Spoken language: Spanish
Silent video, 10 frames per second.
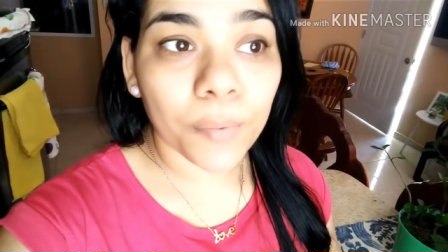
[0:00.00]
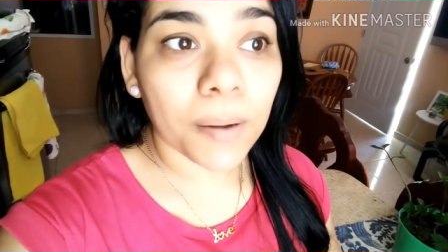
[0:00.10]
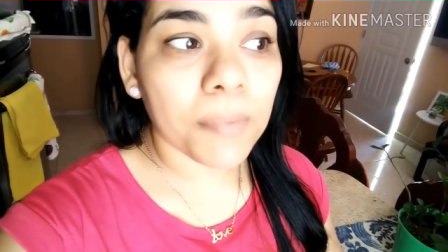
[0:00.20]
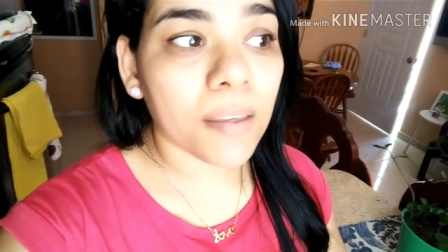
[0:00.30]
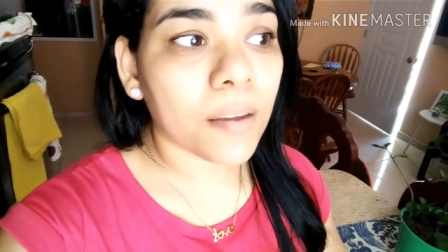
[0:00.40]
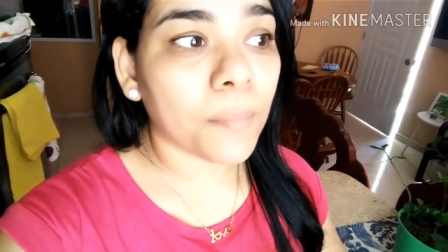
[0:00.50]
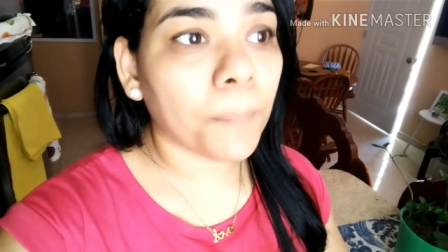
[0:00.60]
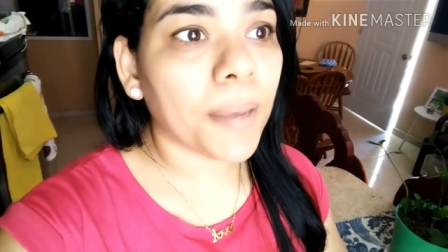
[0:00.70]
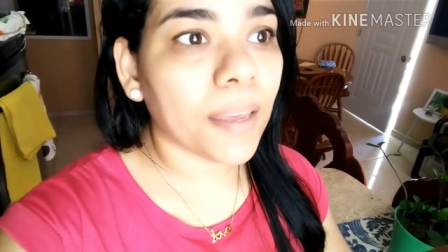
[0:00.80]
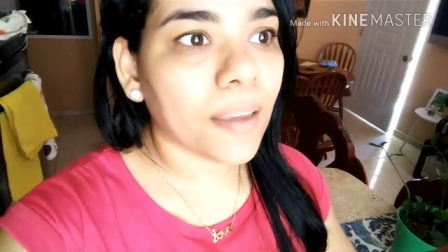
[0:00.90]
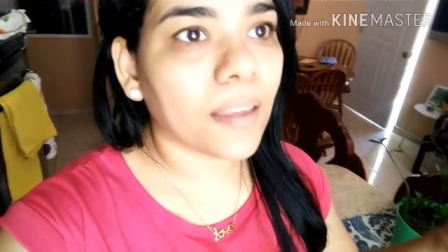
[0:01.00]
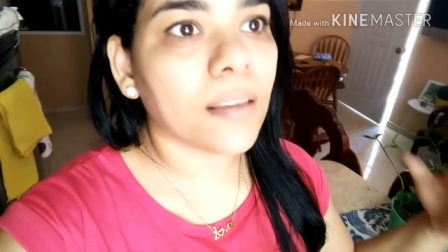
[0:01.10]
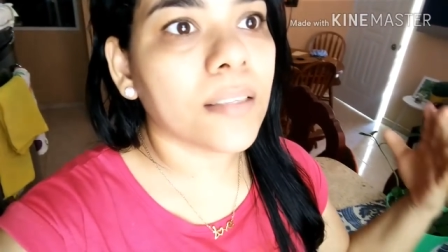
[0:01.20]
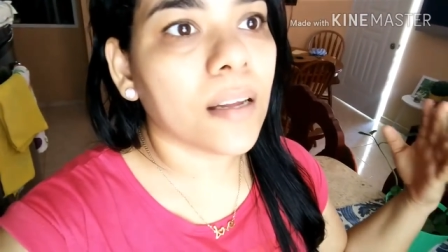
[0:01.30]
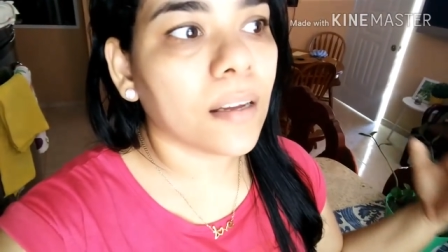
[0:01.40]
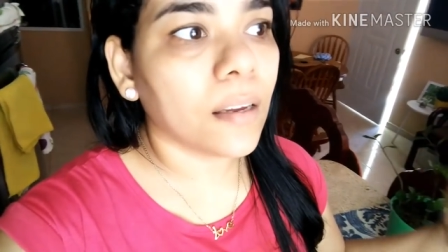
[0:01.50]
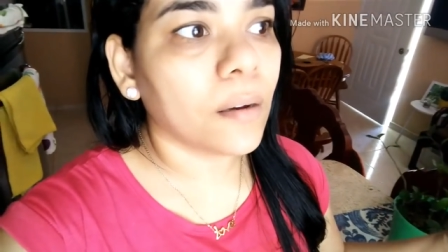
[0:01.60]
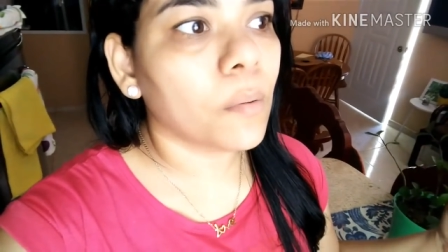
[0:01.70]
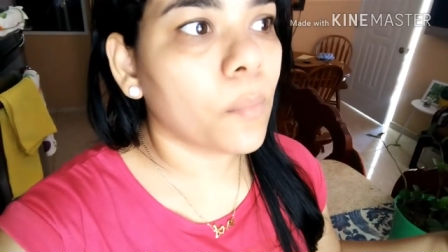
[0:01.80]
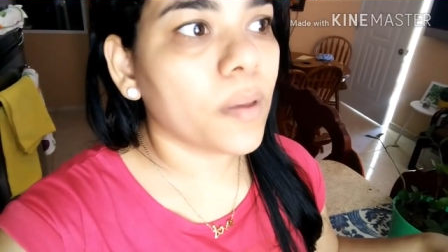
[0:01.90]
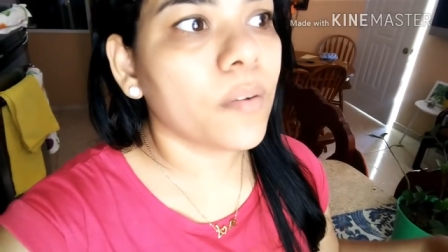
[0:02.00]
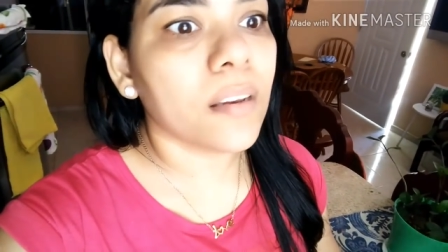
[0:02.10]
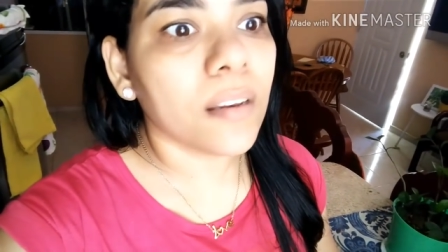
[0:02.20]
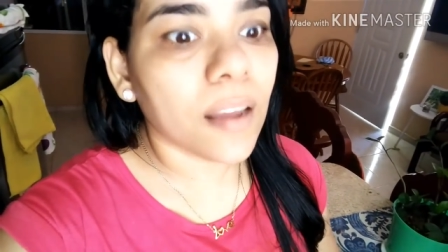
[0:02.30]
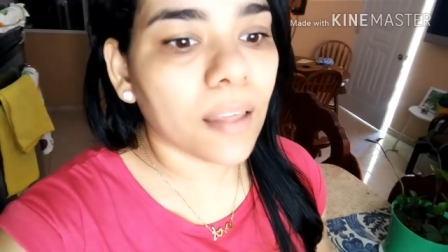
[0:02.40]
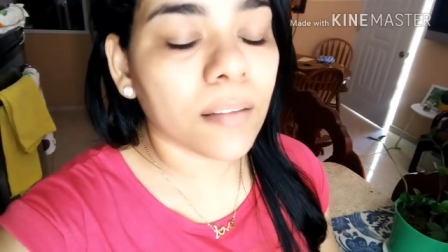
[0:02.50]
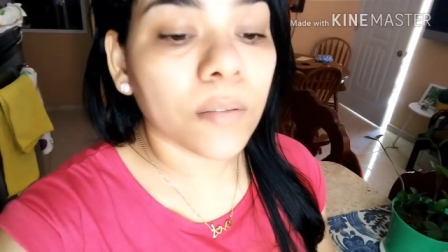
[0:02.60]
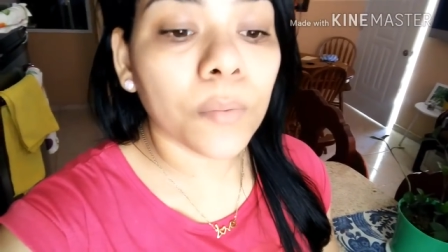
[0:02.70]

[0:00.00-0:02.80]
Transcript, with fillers: nunca me dijeron, ven que ya están aquí los cuellos ni nada.